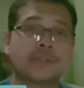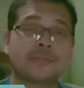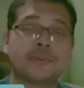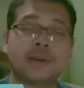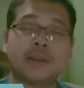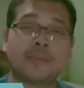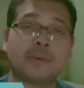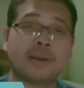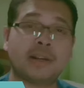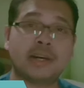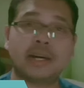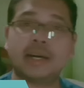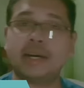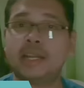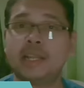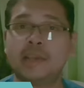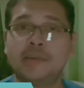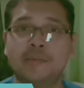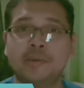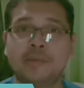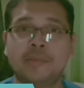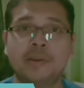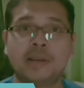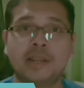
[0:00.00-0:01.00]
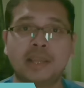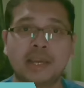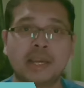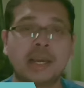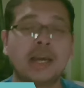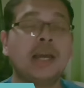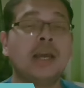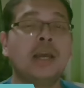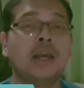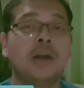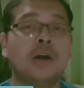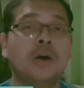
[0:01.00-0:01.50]
का रेटिंग भी
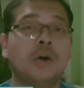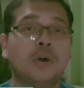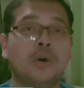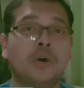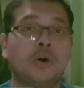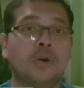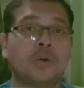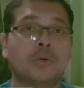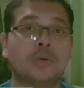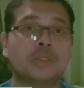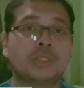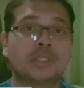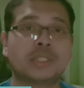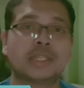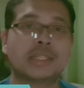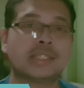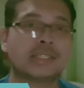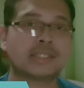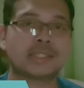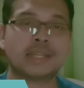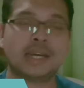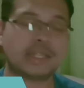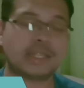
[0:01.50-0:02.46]
मिलेगा और उसके